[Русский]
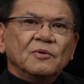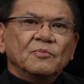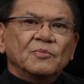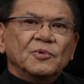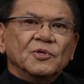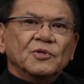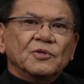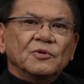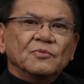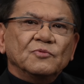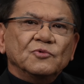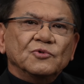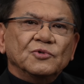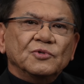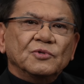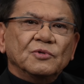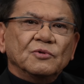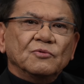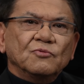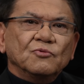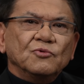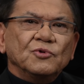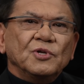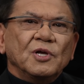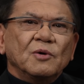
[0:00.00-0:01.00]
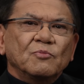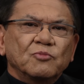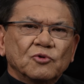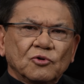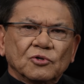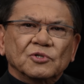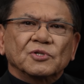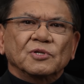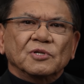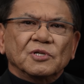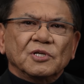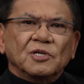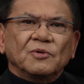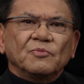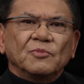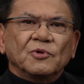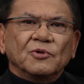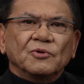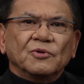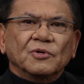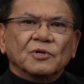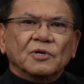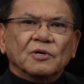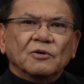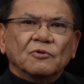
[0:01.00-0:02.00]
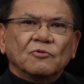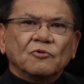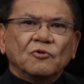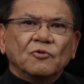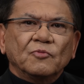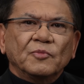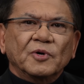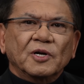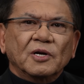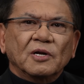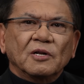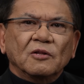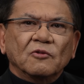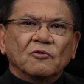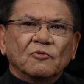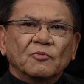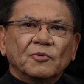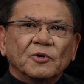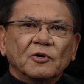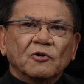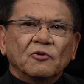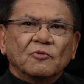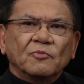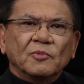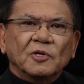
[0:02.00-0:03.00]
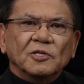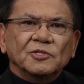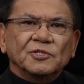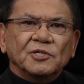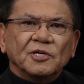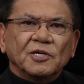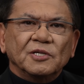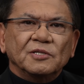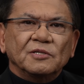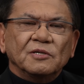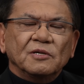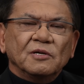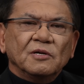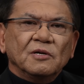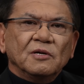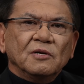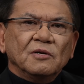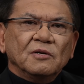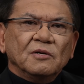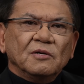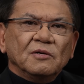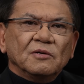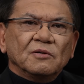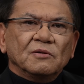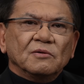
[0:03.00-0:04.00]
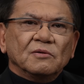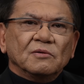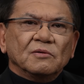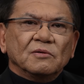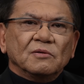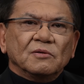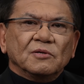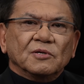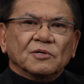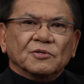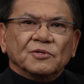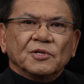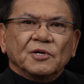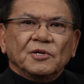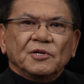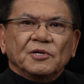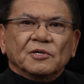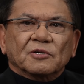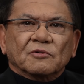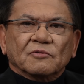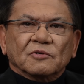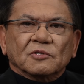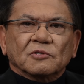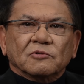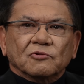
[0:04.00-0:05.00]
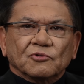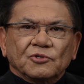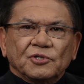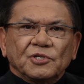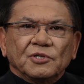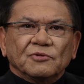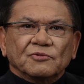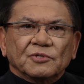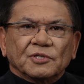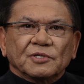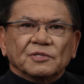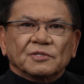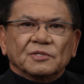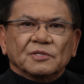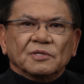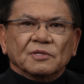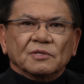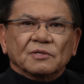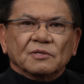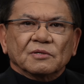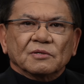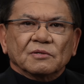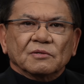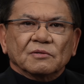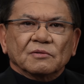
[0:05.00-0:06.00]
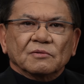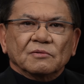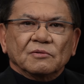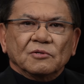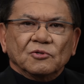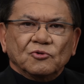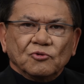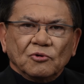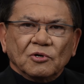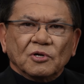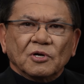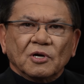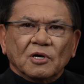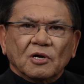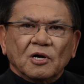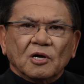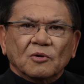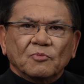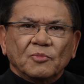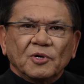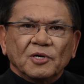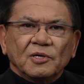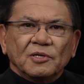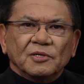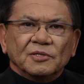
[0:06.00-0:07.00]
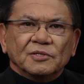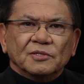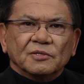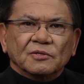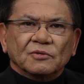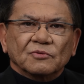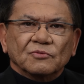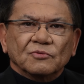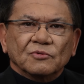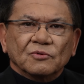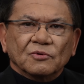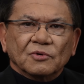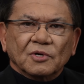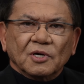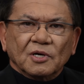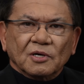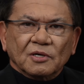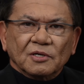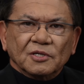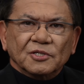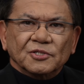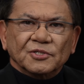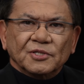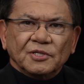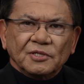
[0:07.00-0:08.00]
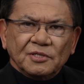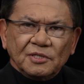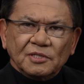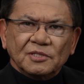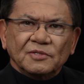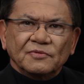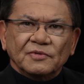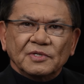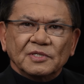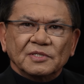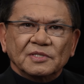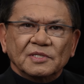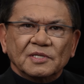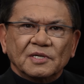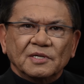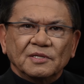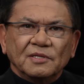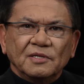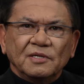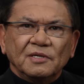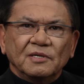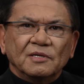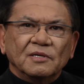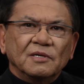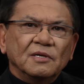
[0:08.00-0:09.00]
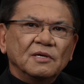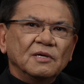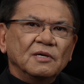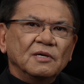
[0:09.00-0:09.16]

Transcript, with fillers: потому что, ну, я просто не имею никакого морального права молчать и игнорировать случившееся, не только как политик, но как гражданин своей страны.